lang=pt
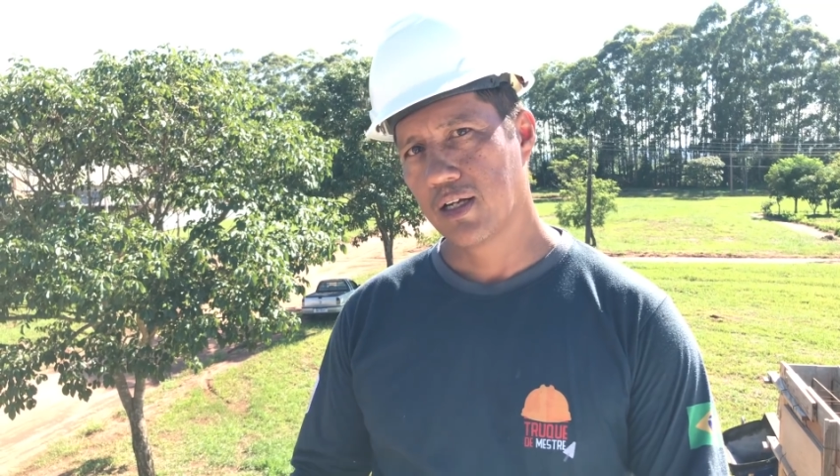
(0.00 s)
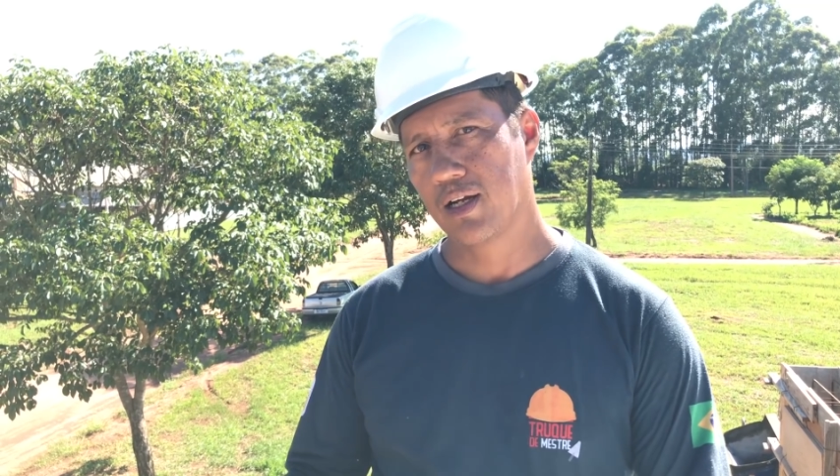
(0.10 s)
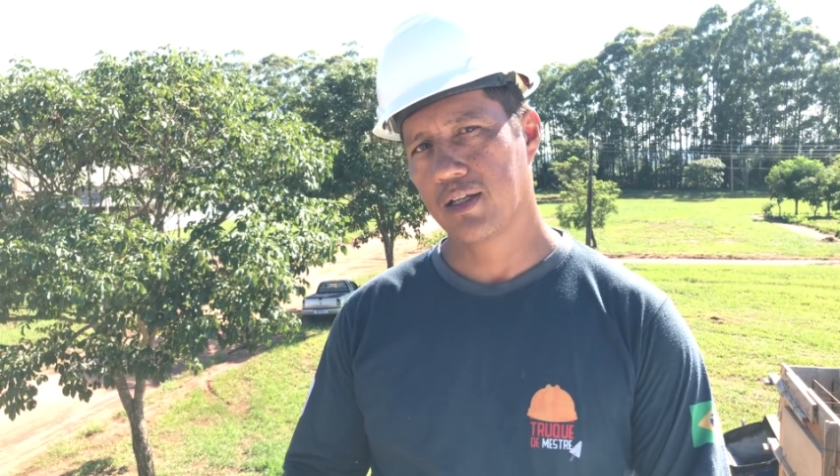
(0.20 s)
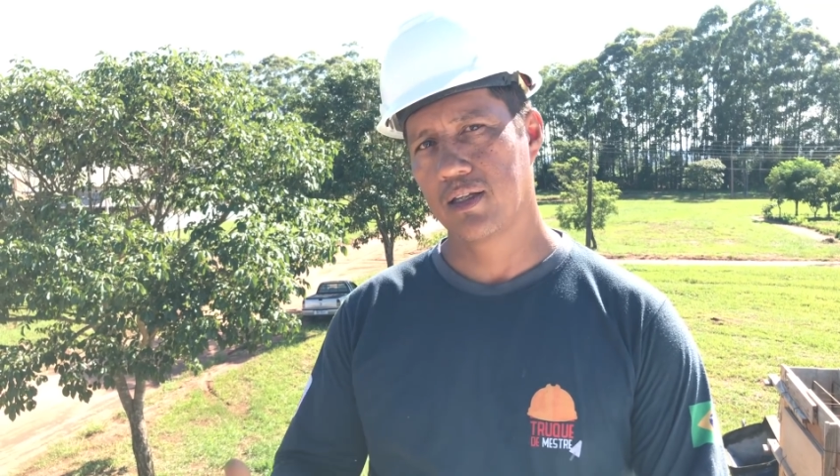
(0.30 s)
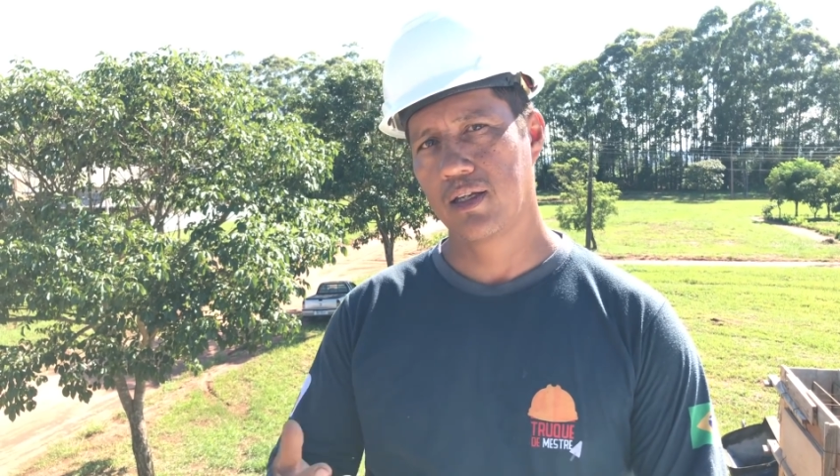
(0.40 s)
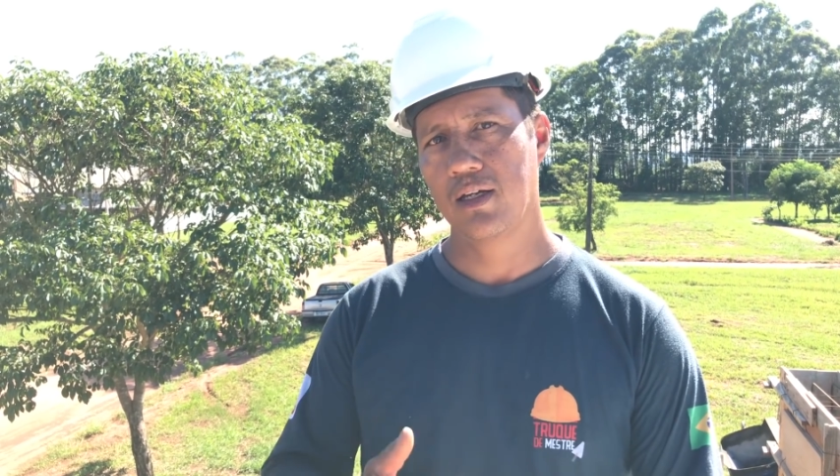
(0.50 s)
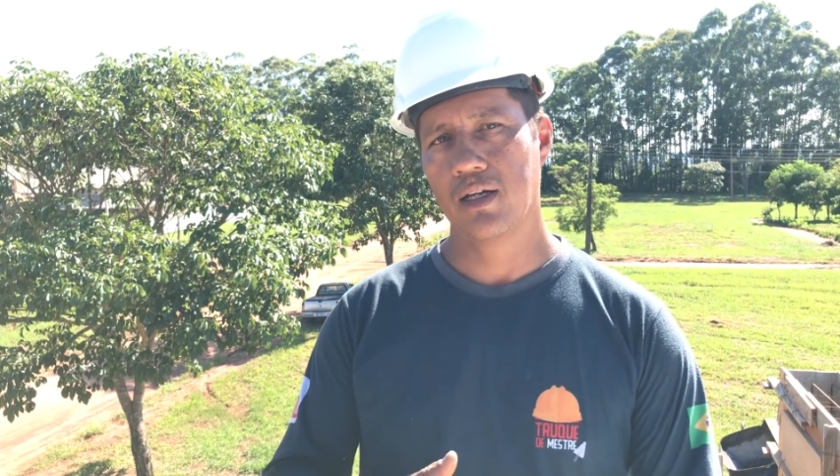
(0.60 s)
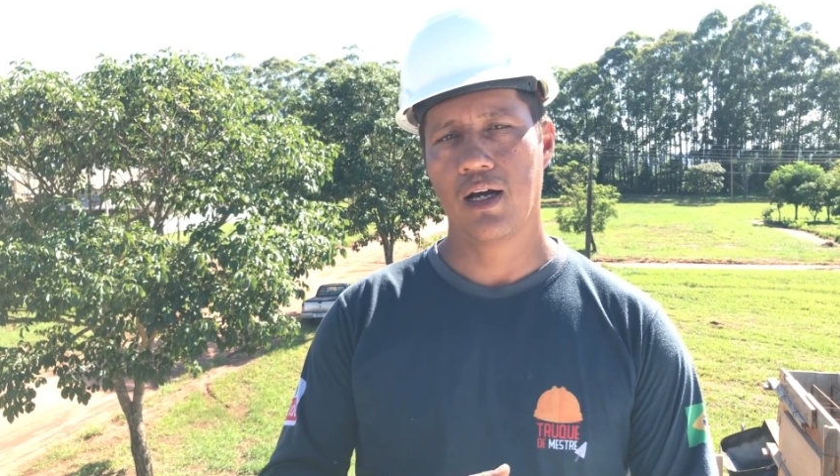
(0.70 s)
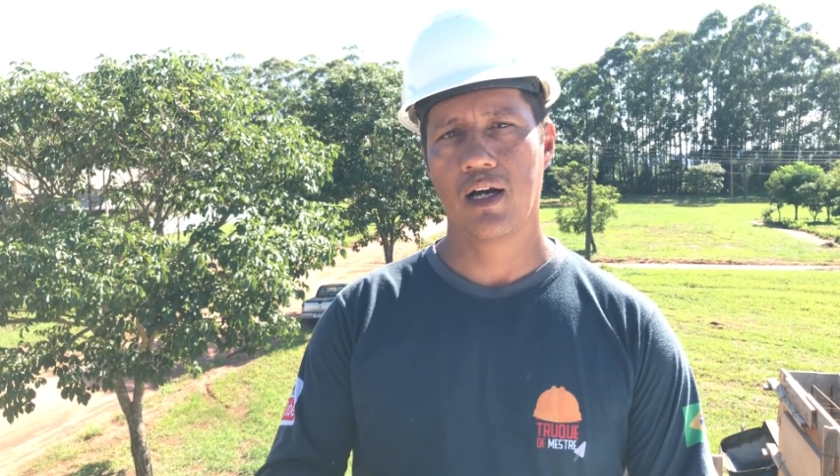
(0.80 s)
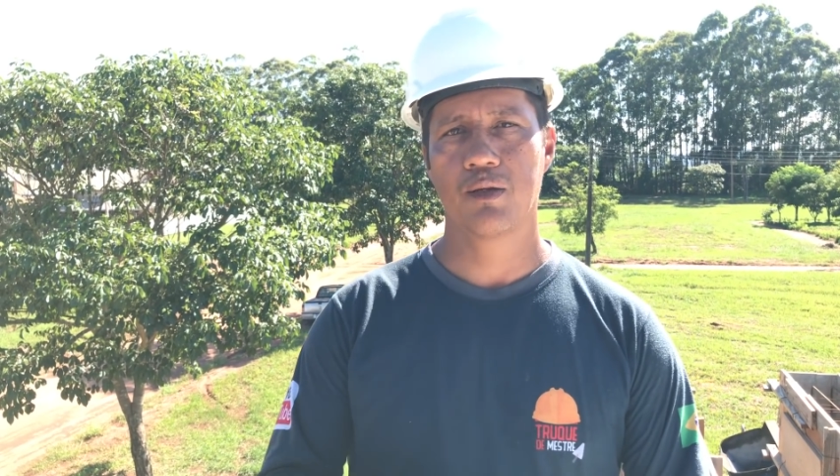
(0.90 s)
cadê
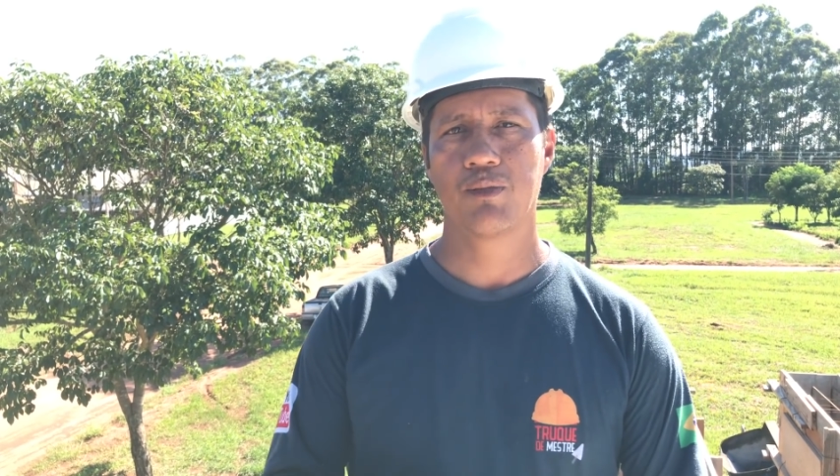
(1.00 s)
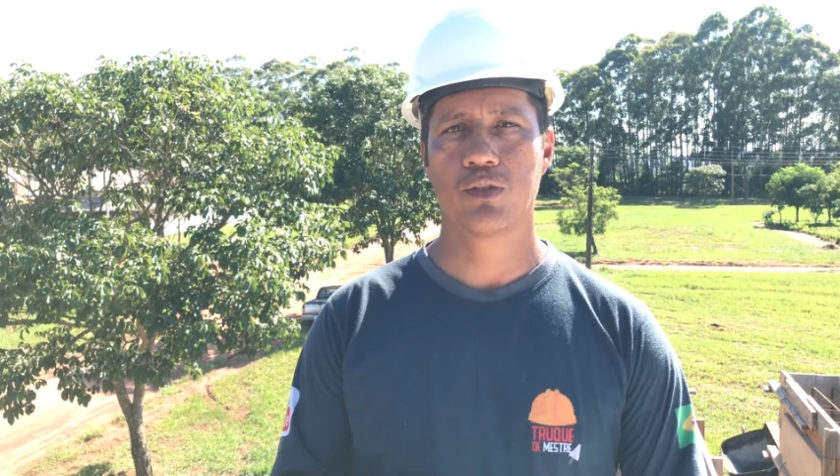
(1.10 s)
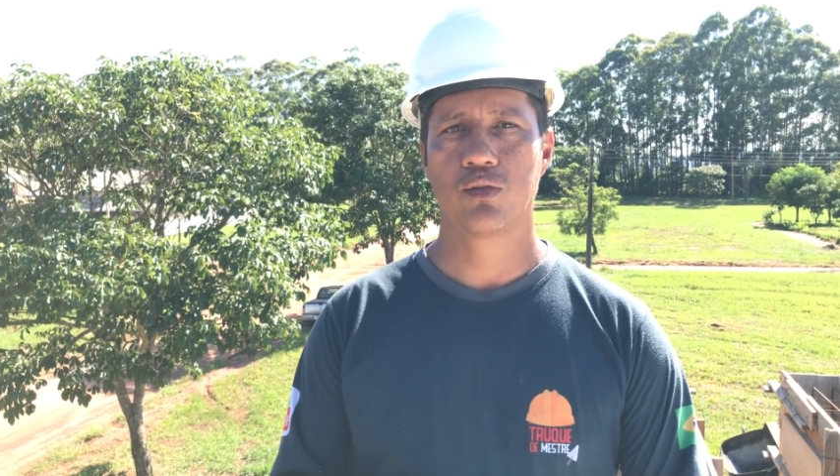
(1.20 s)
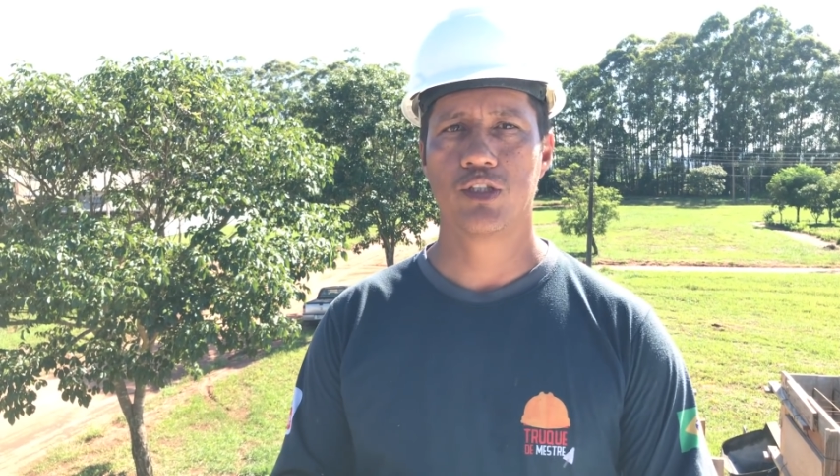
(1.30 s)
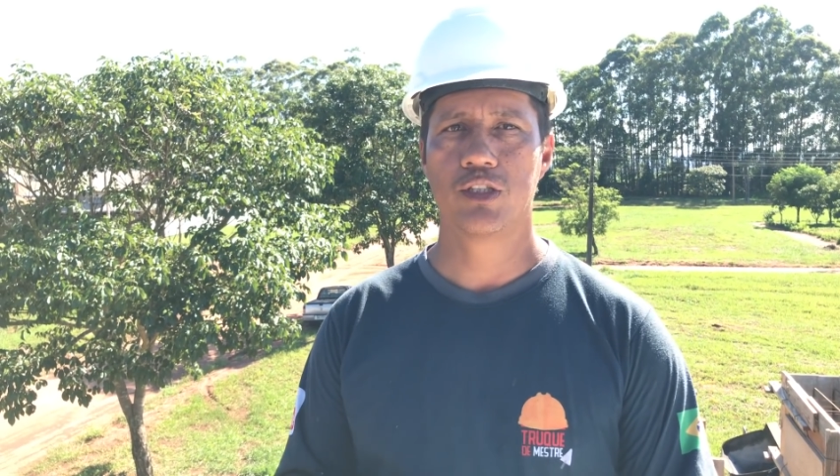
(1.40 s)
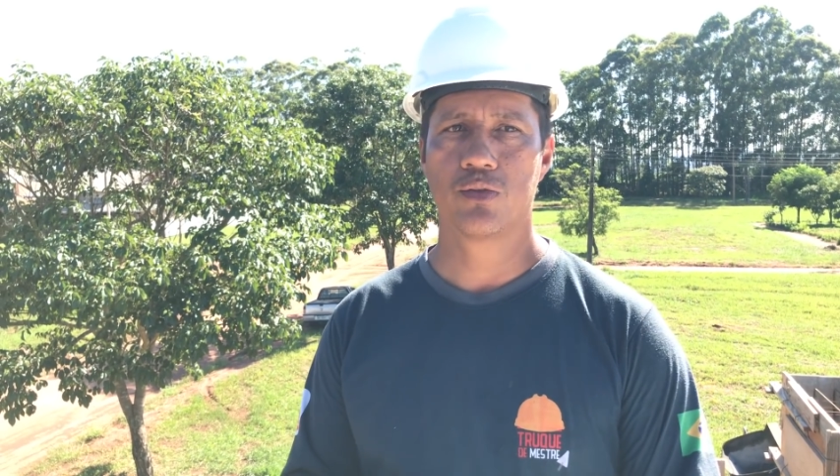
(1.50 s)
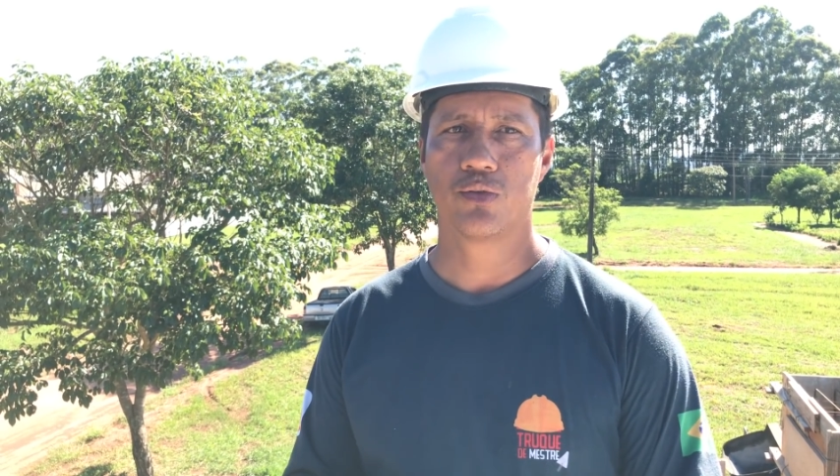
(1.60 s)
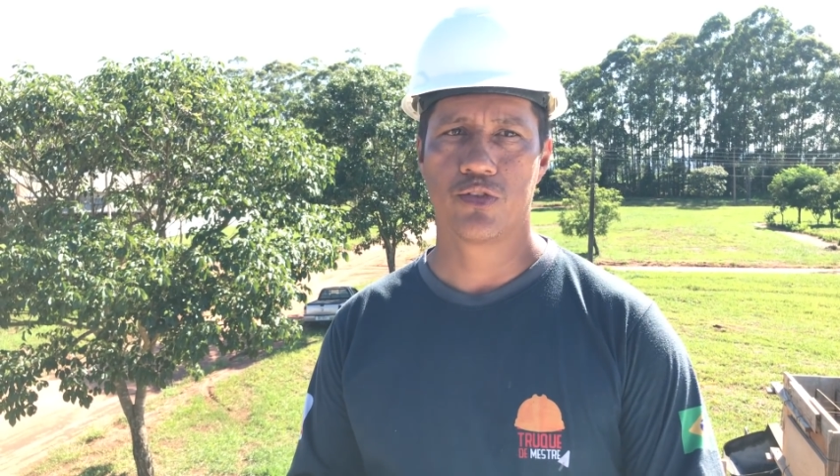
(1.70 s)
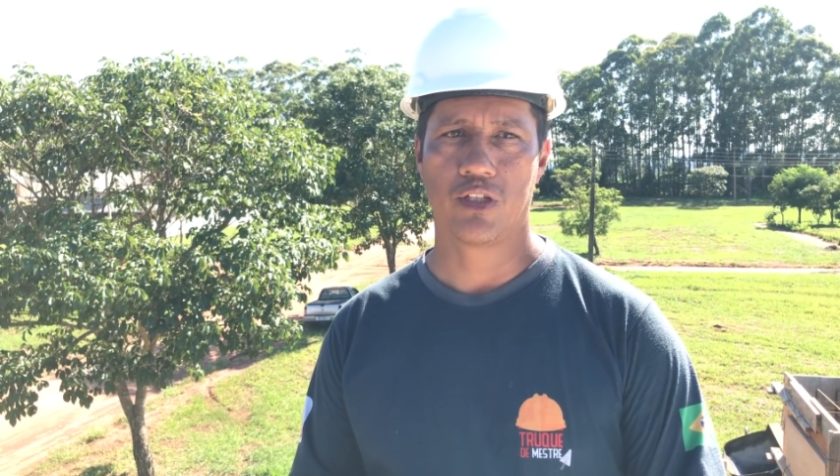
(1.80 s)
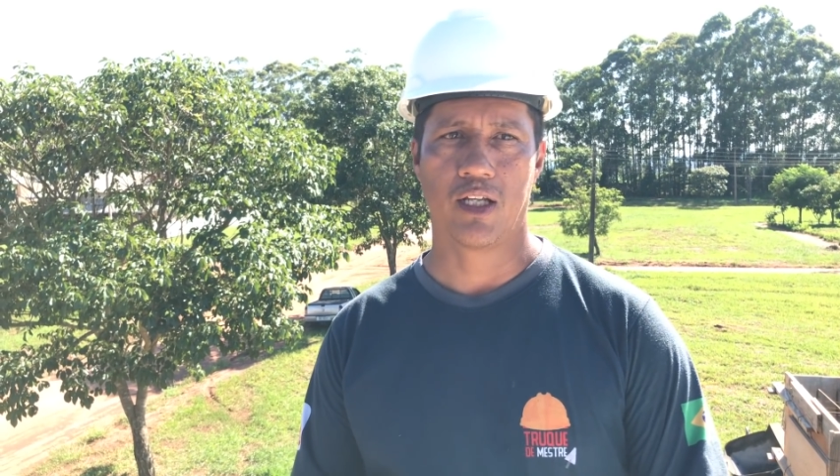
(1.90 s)
a armadura de
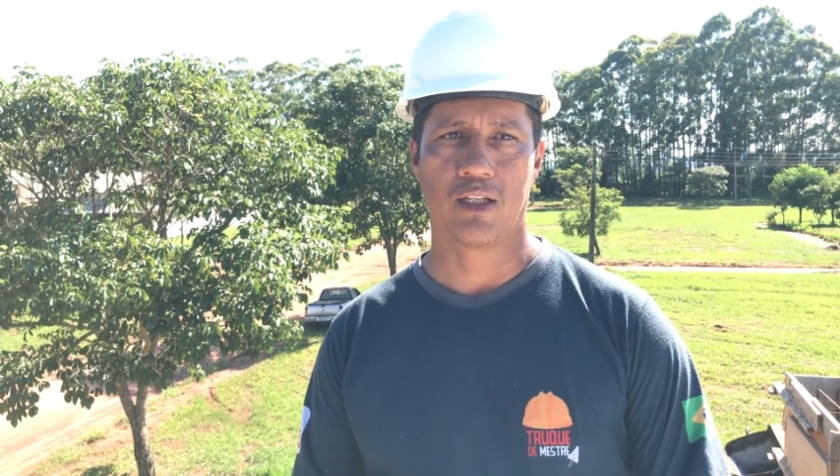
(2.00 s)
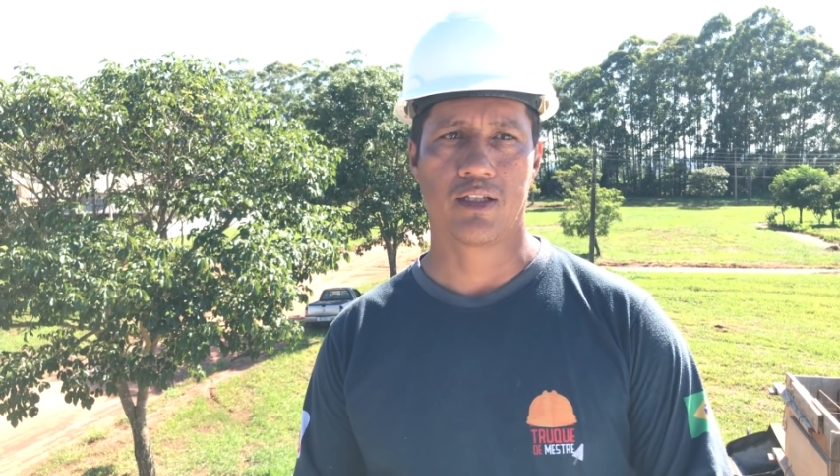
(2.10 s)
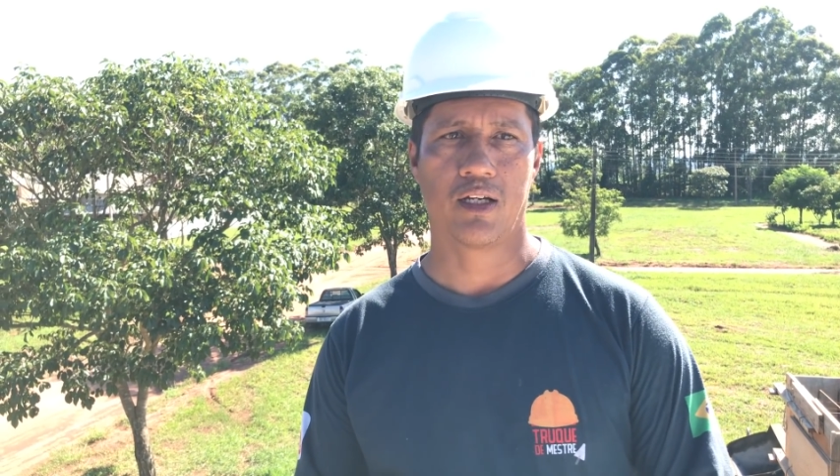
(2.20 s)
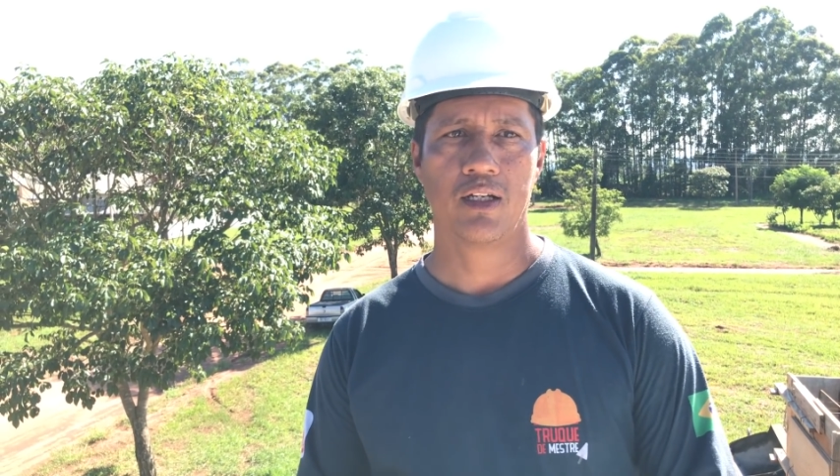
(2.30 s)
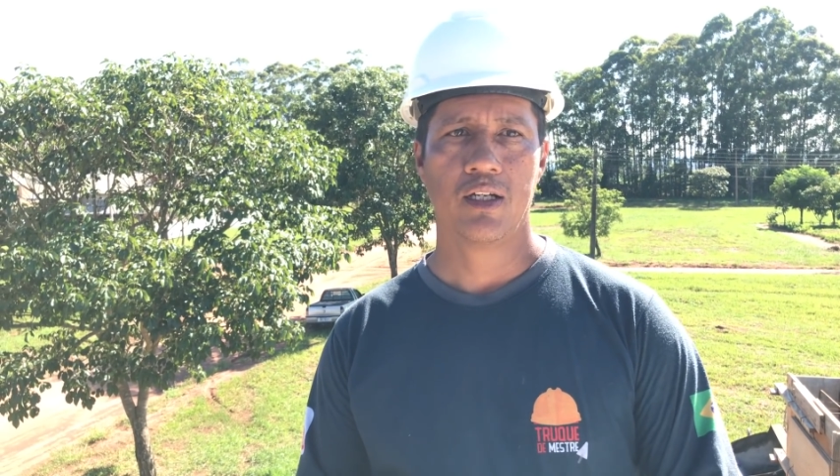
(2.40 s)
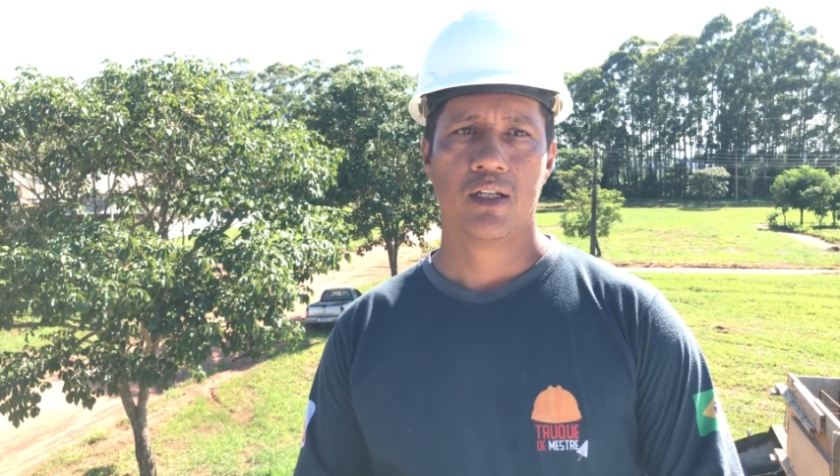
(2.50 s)
costela, tá?